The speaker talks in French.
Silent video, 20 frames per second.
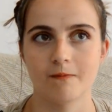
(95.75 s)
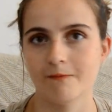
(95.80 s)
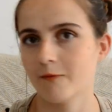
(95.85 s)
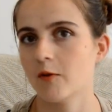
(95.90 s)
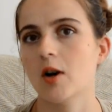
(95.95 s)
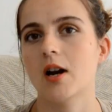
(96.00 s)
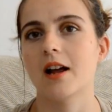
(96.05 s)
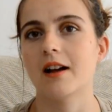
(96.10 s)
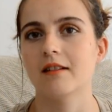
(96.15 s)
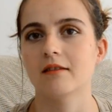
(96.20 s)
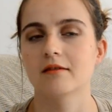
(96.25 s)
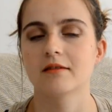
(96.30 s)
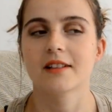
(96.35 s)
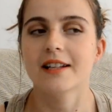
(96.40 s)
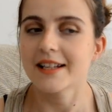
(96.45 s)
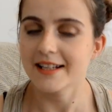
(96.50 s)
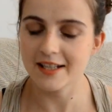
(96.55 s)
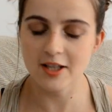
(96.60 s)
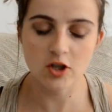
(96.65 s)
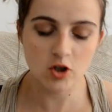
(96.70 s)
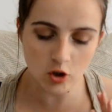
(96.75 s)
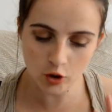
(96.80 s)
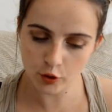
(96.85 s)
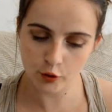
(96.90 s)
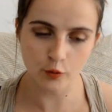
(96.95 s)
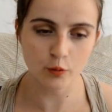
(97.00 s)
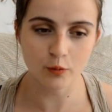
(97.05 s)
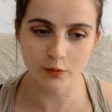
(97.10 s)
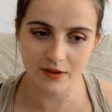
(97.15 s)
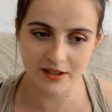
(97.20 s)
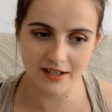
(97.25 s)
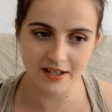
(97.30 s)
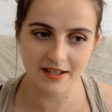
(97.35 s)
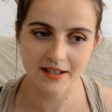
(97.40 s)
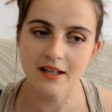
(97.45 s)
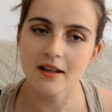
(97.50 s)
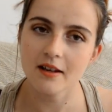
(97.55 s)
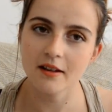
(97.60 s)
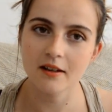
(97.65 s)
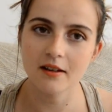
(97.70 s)
Voilà, les choses sont
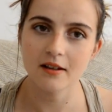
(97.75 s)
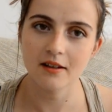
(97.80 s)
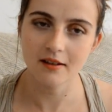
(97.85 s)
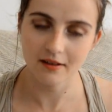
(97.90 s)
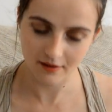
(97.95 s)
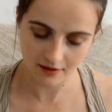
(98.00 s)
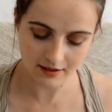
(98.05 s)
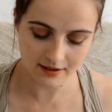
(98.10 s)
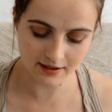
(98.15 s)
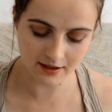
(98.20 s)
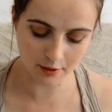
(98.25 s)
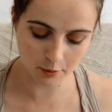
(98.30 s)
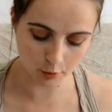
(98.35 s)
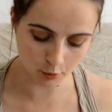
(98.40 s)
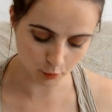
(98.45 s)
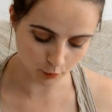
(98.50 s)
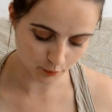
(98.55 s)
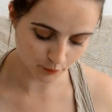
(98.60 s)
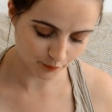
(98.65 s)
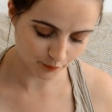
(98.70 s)
dites, c'est tout.